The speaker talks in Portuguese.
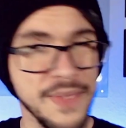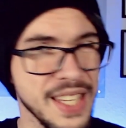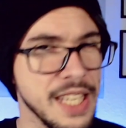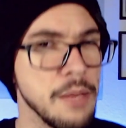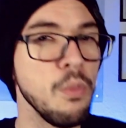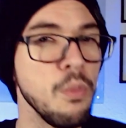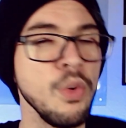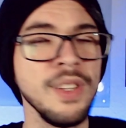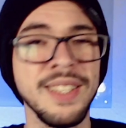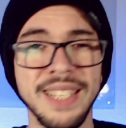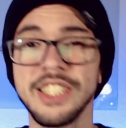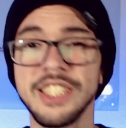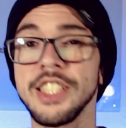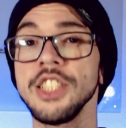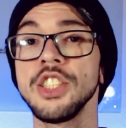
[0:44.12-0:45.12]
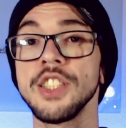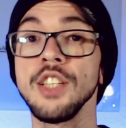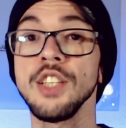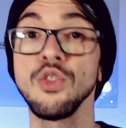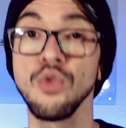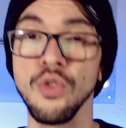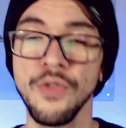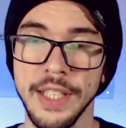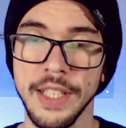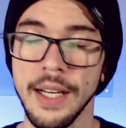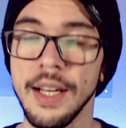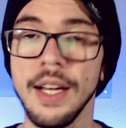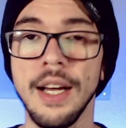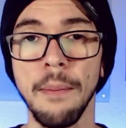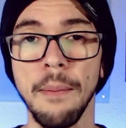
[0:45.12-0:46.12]
que muita gente tem dúvida.
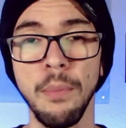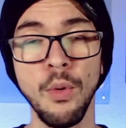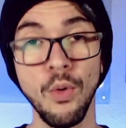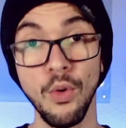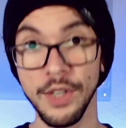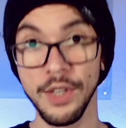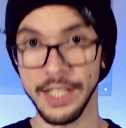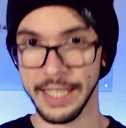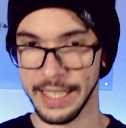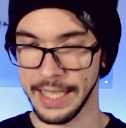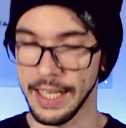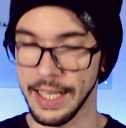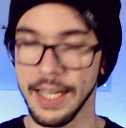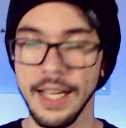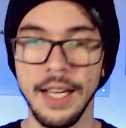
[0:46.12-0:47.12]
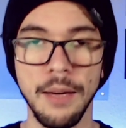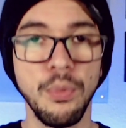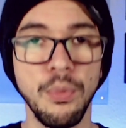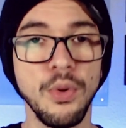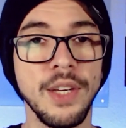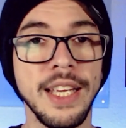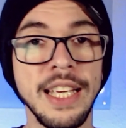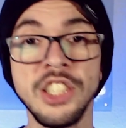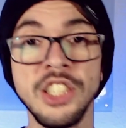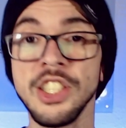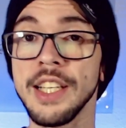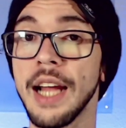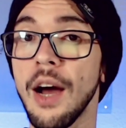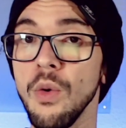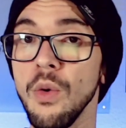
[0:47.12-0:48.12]
Por quê? Porque em
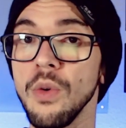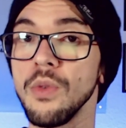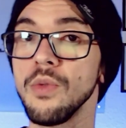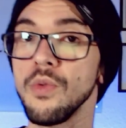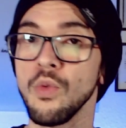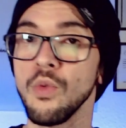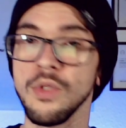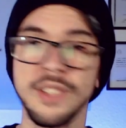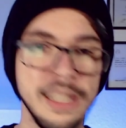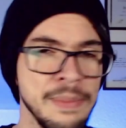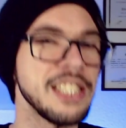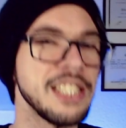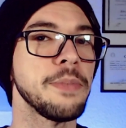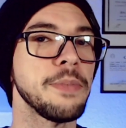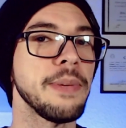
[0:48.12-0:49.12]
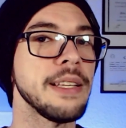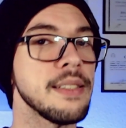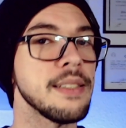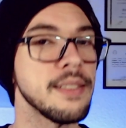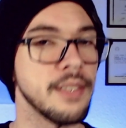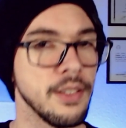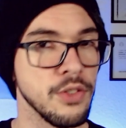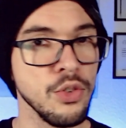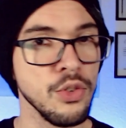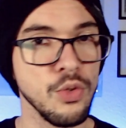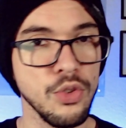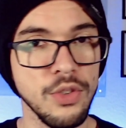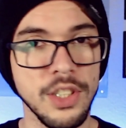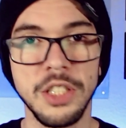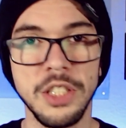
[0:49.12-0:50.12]
geral Sempre que a gente pensa em centro
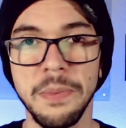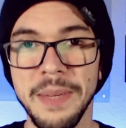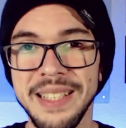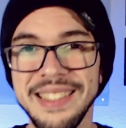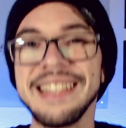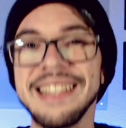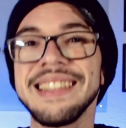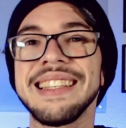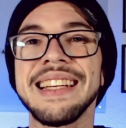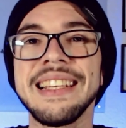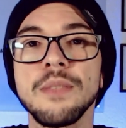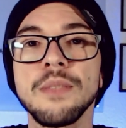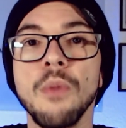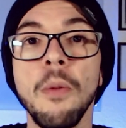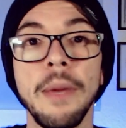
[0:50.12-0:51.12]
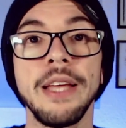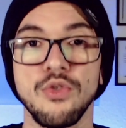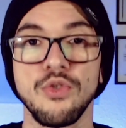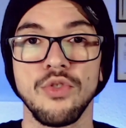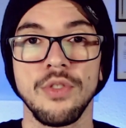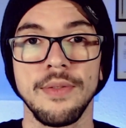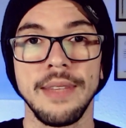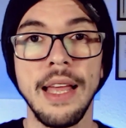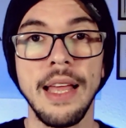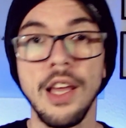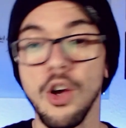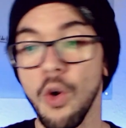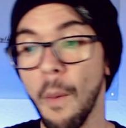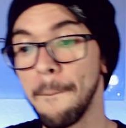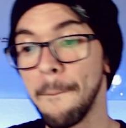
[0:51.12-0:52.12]
cirúrgico, a gente pensa em três momentos, né?
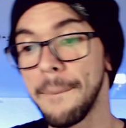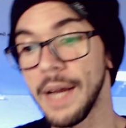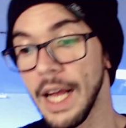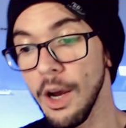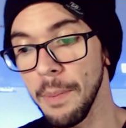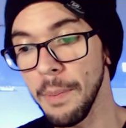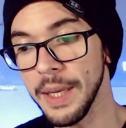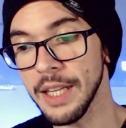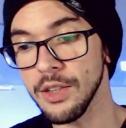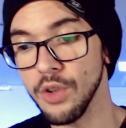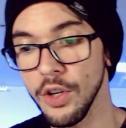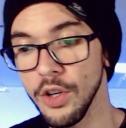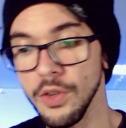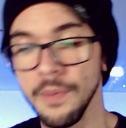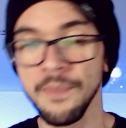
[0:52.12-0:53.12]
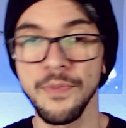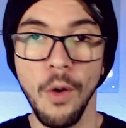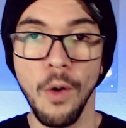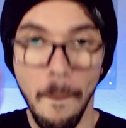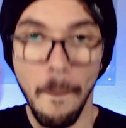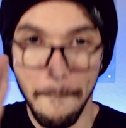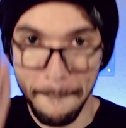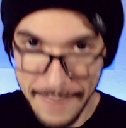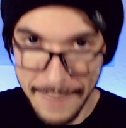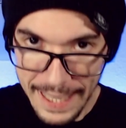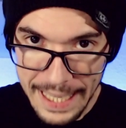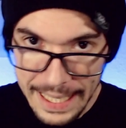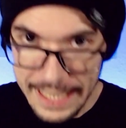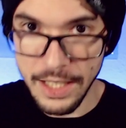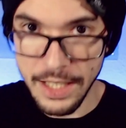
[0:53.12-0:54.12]
O pré-operatório, o
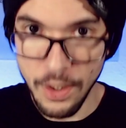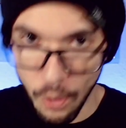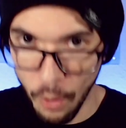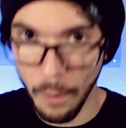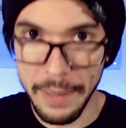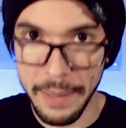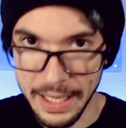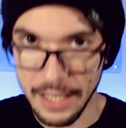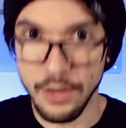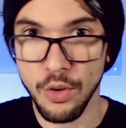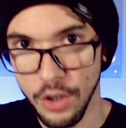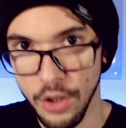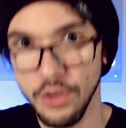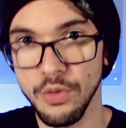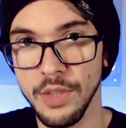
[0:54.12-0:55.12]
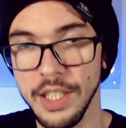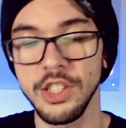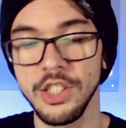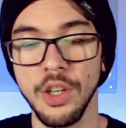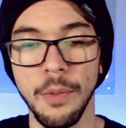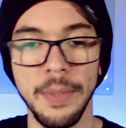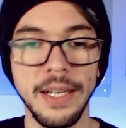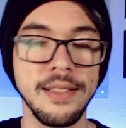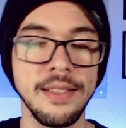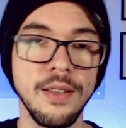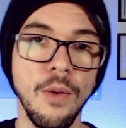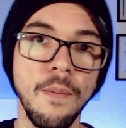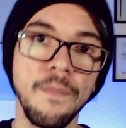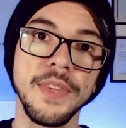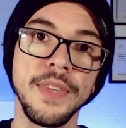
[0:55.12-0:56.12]
perioperatório durante a
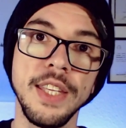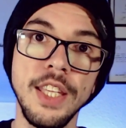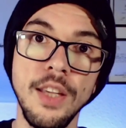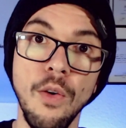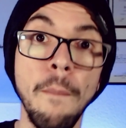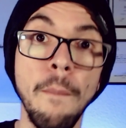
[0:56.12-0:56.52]
operação e o